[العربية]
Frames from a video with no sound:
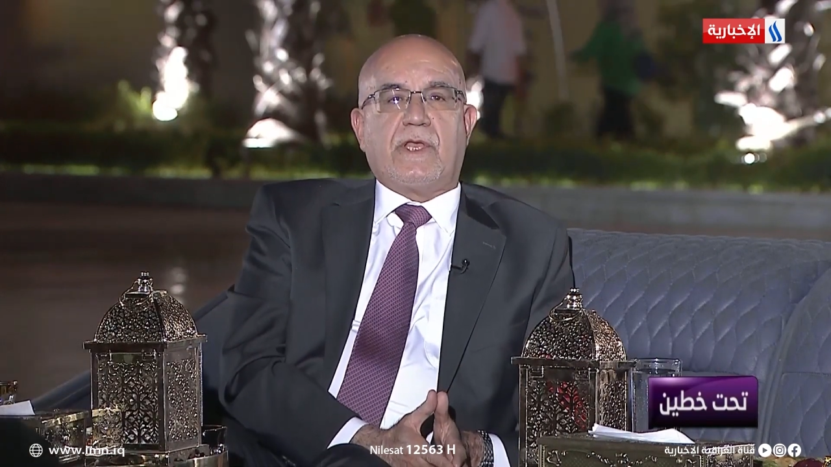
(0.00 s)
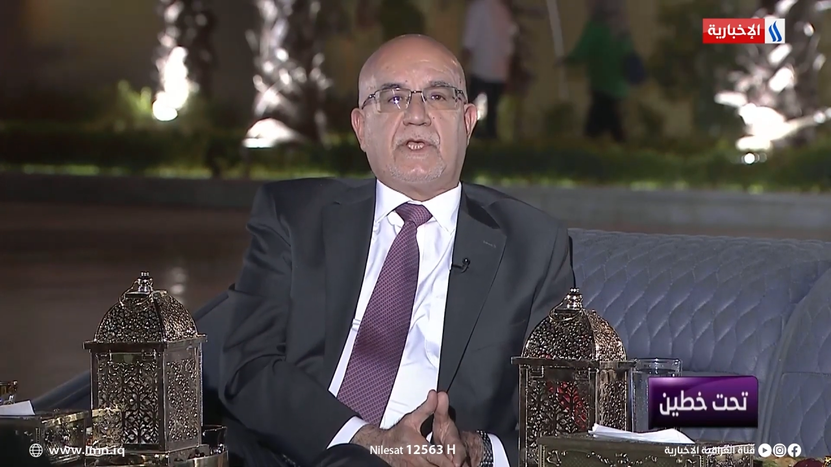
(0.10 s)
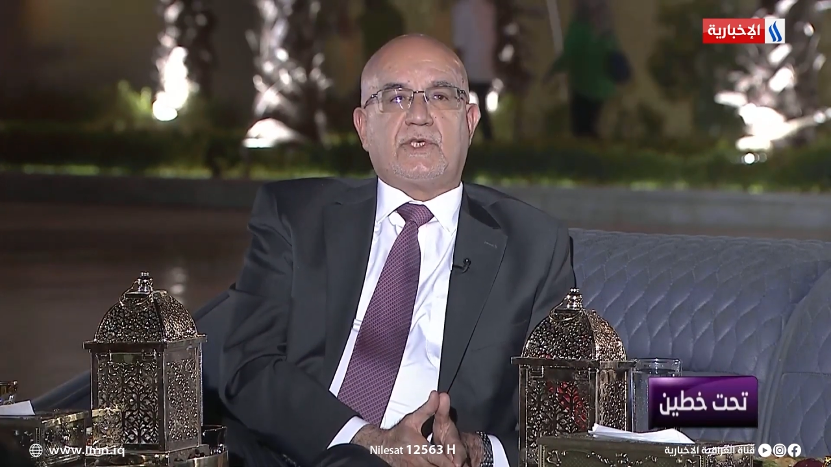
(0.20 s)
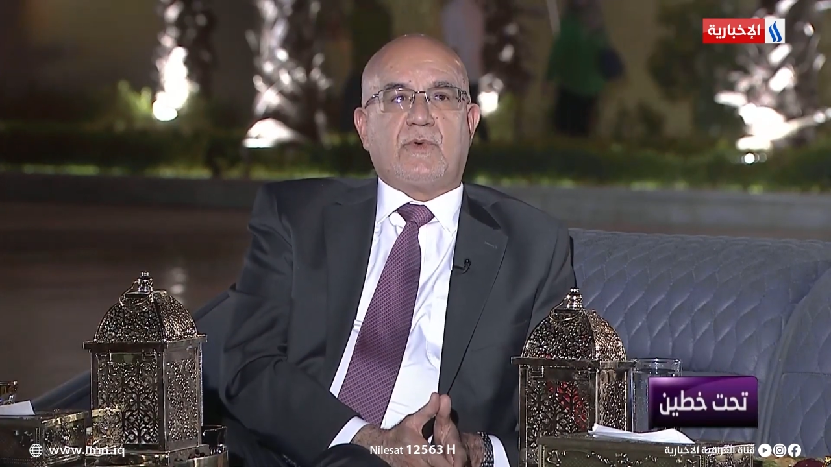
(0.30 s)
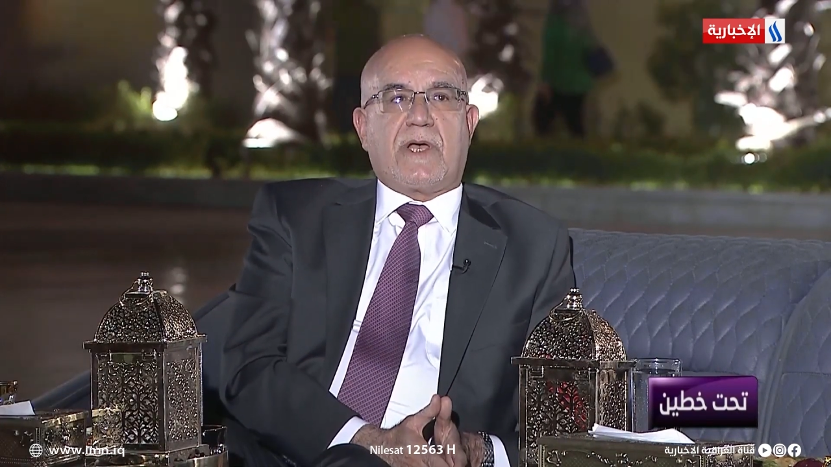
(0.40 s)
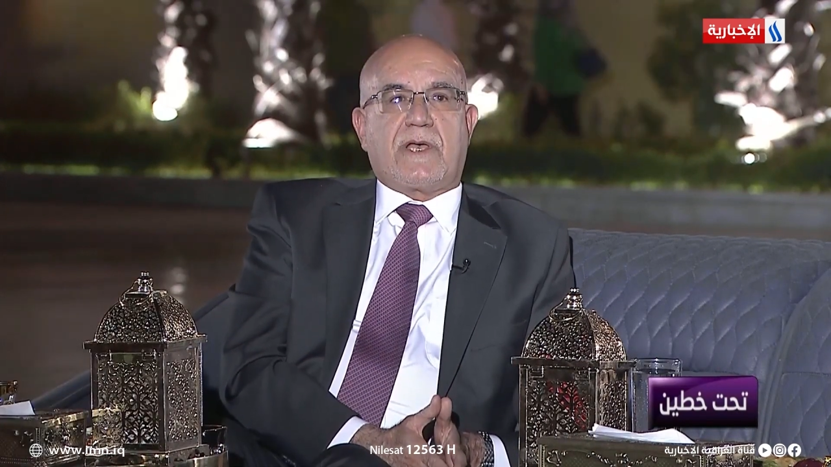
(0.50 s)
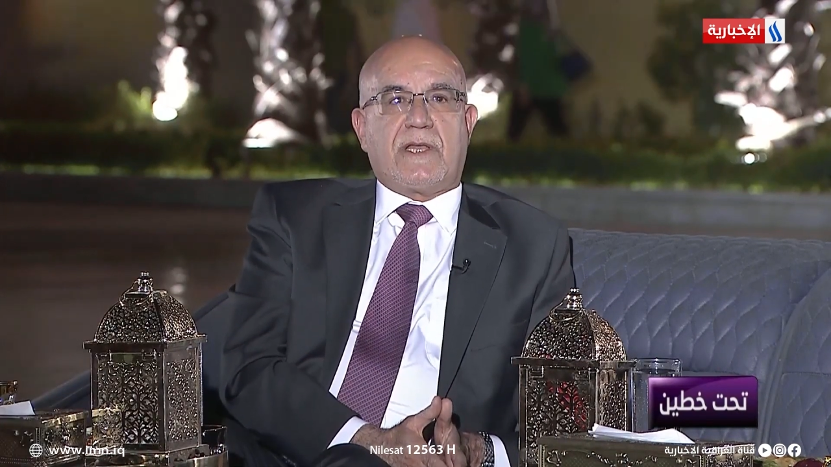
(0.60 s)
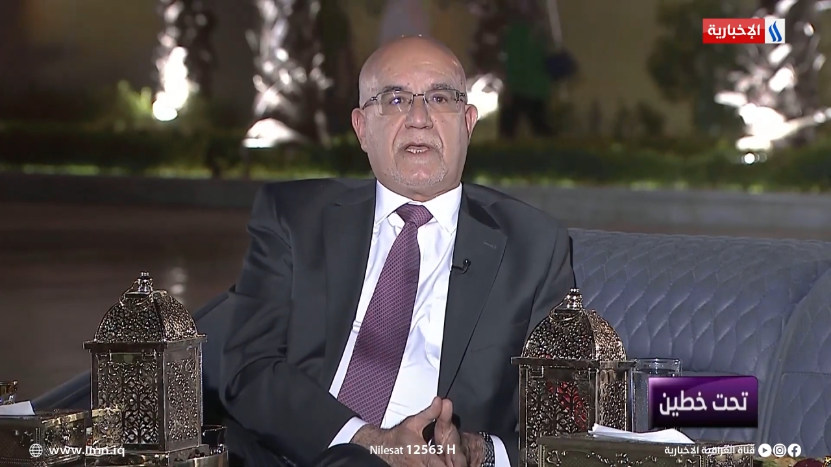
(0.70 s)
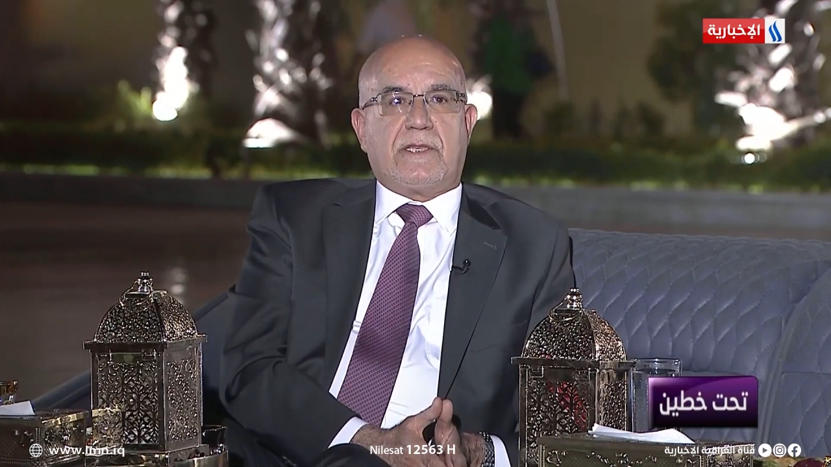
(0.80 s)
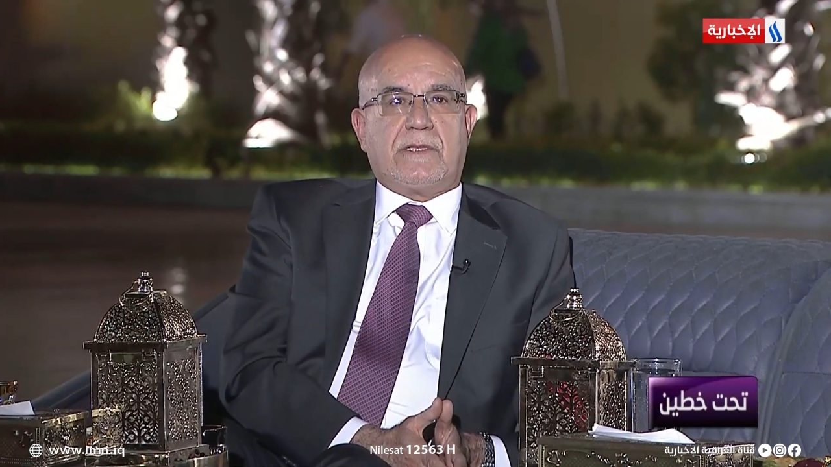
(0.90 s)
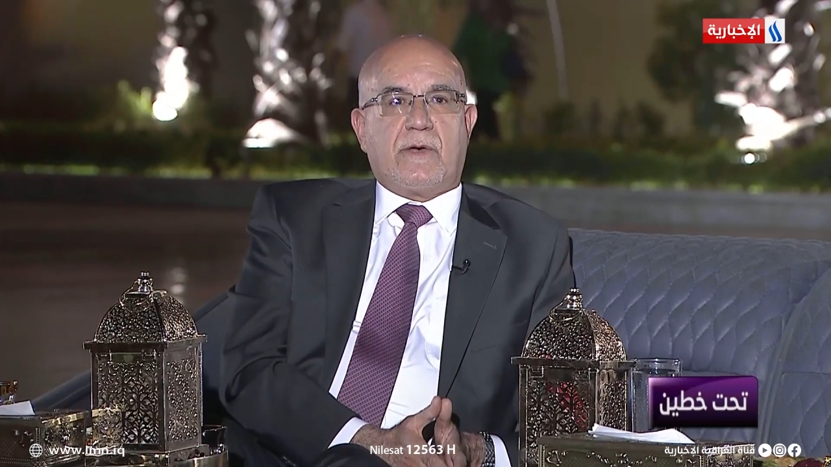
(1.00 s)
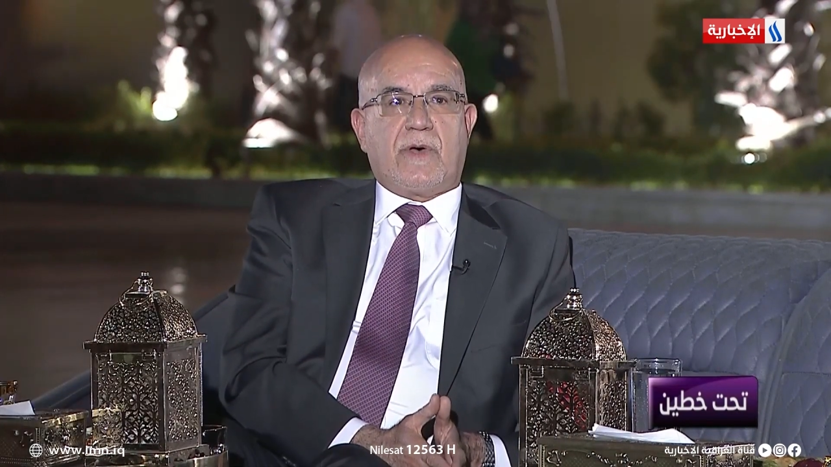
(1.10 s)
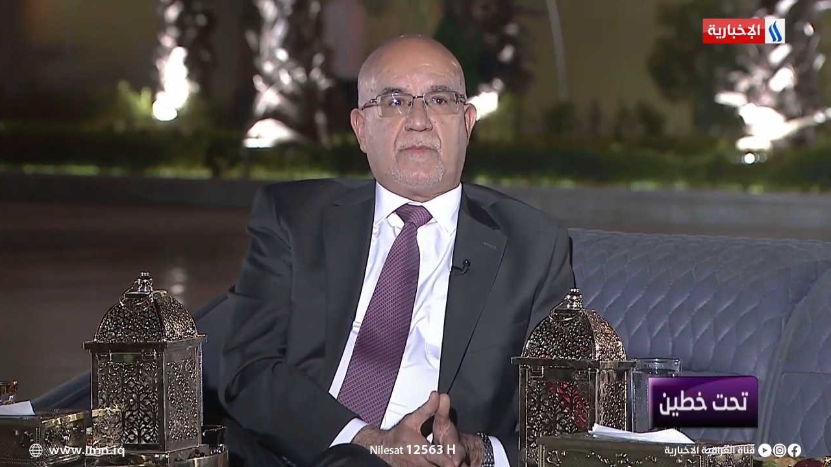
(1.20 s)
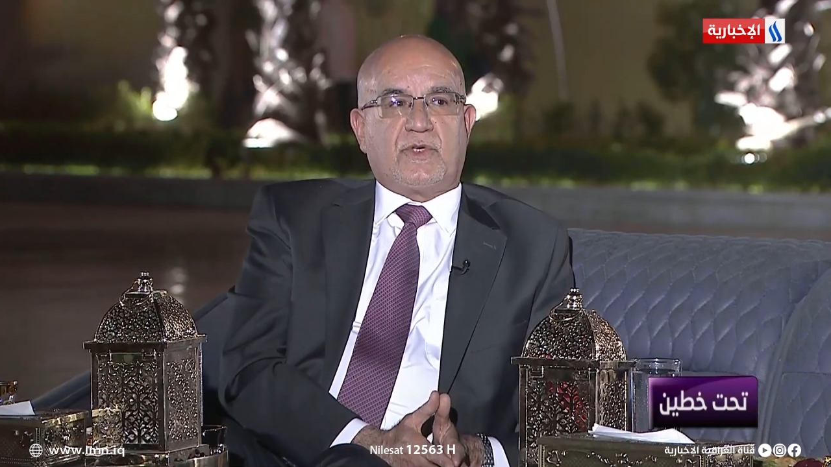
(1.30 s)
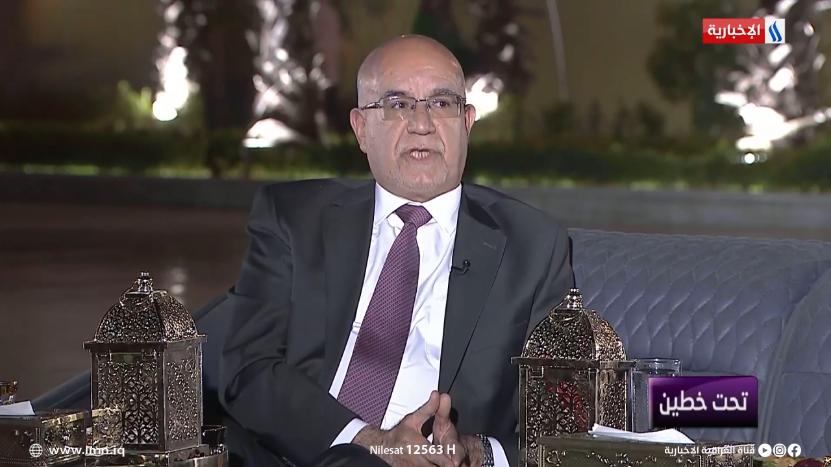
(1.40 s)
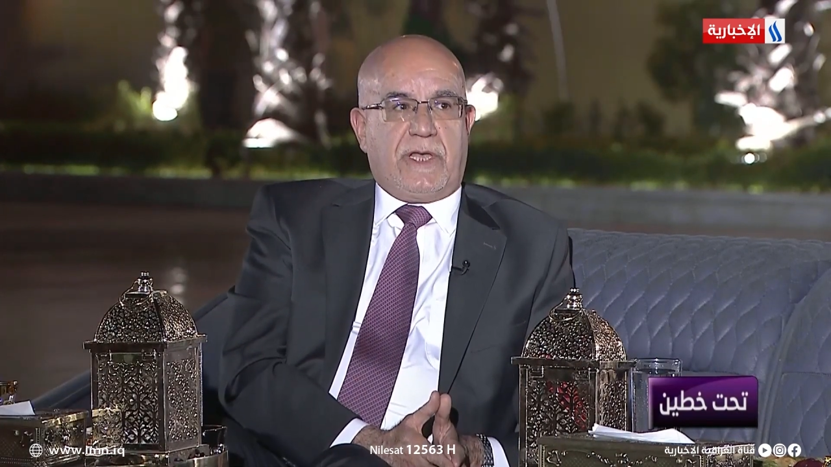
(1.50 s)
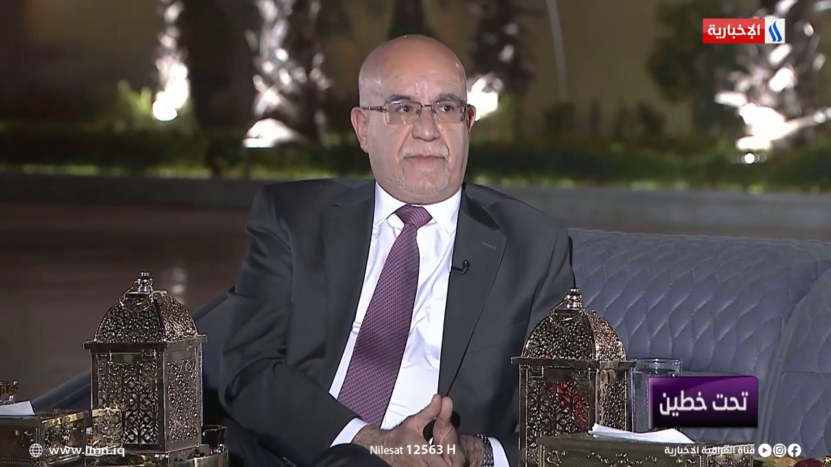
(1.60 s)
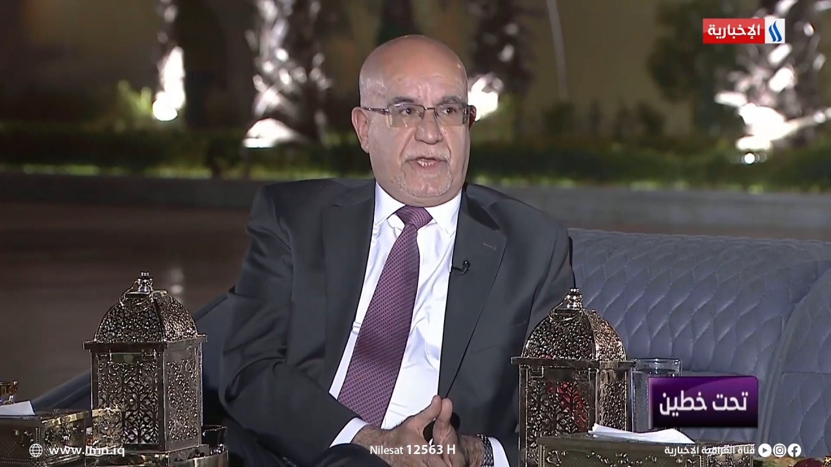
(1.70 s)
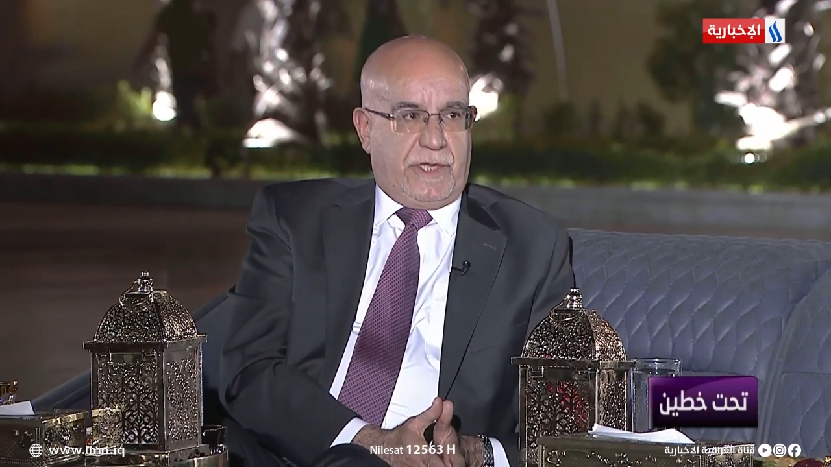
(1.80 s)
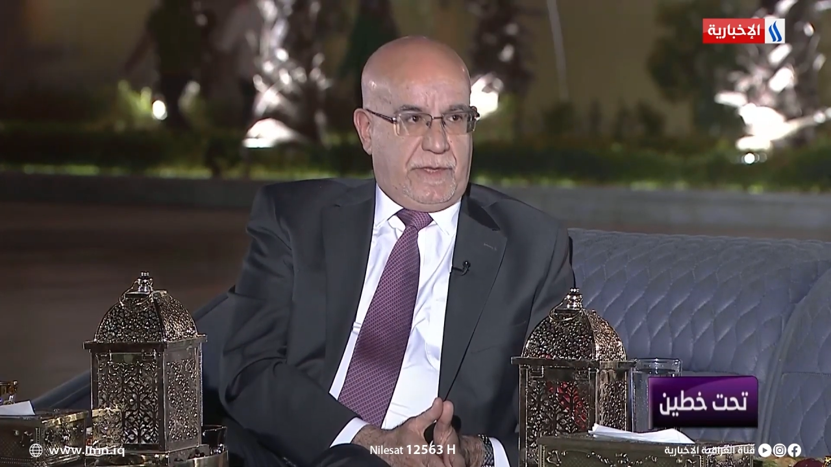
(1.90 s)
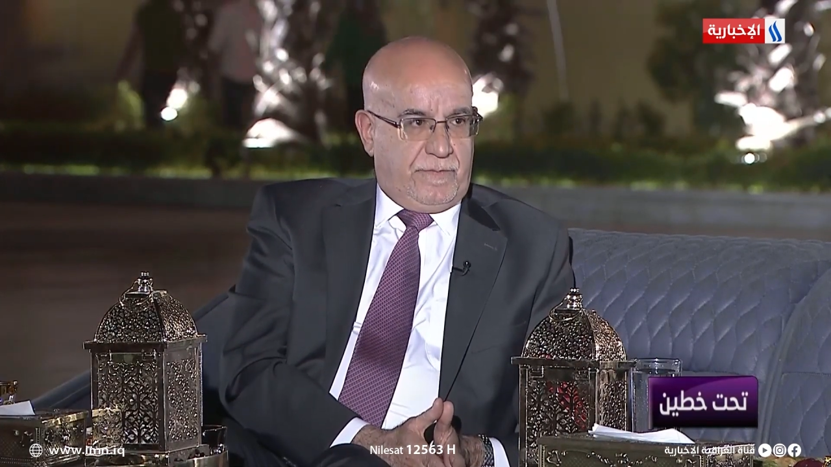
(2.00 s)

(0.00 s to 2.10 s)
سواء كان هذا الدواء منشأ أمريكي